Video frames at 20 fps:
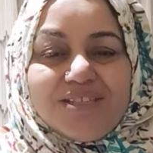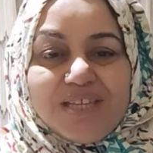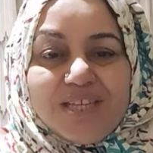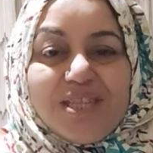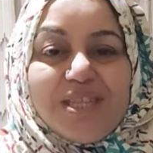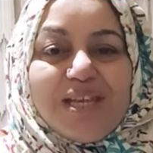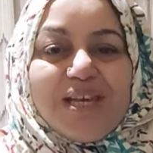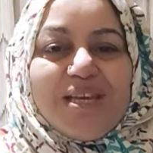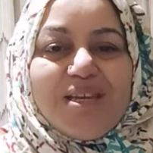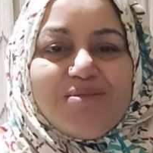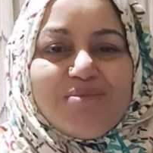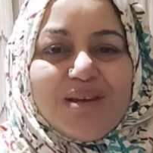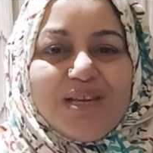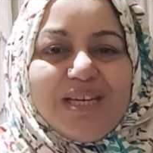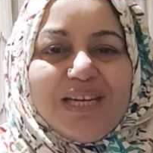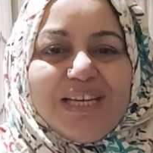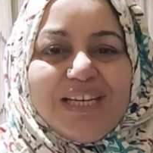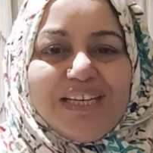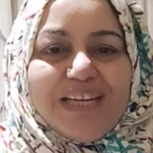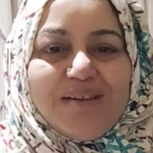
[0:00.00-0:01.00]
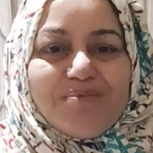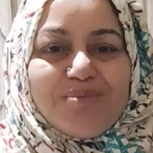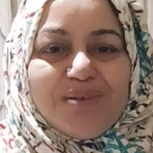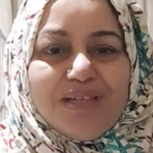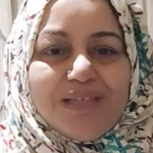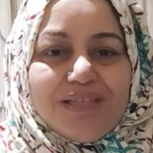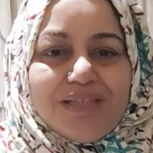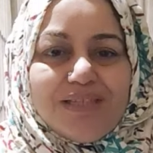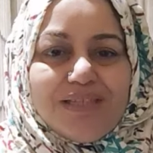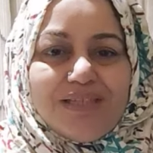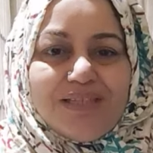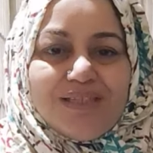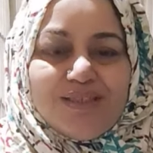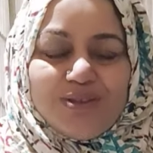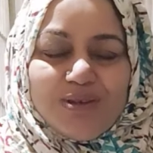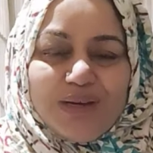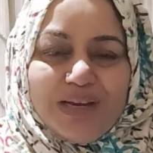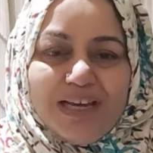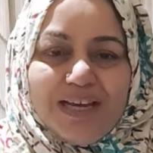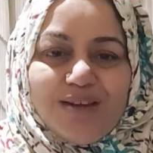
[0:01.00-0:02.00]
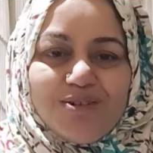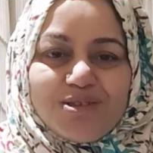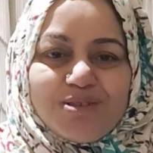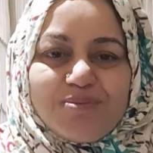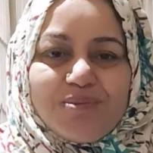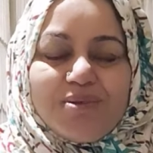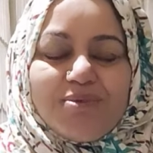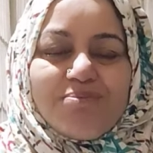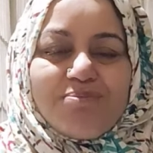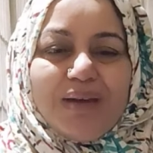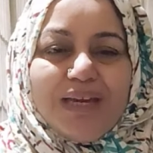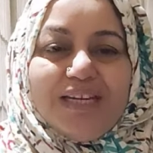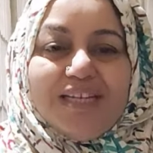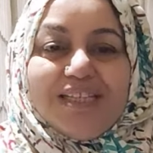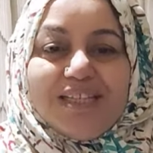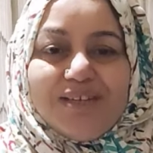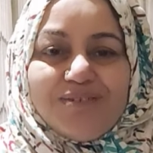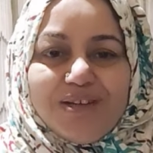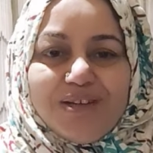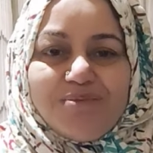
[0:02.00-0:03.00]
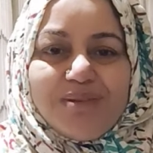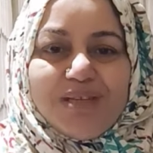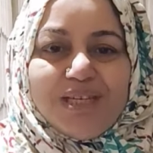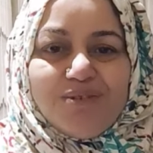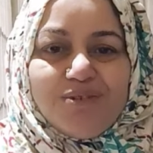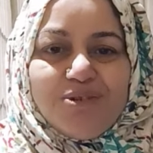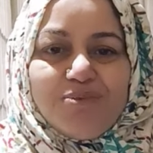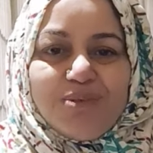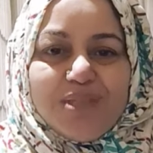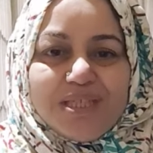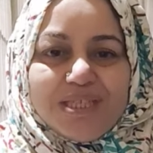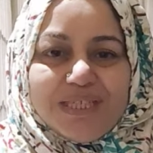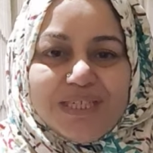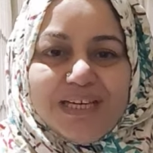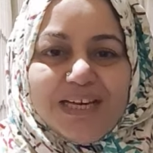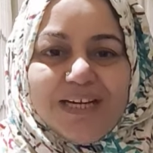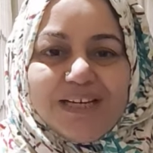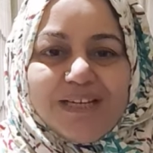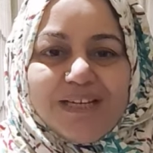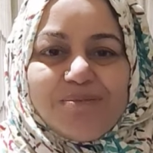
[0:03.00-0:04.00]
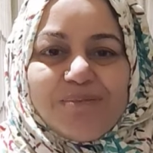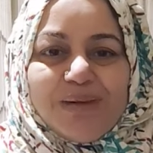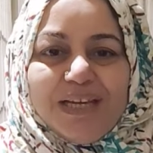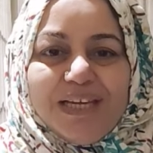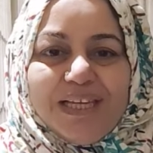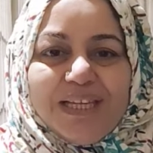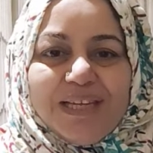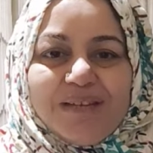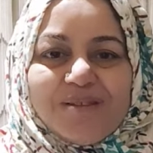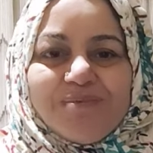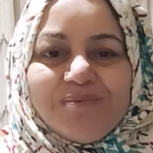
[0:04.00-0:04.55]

ज़िंदगी में यानी अपनी इतनी जो है उसमें पहली दफ़ा मैंने वो बीस रियाल कमाए थे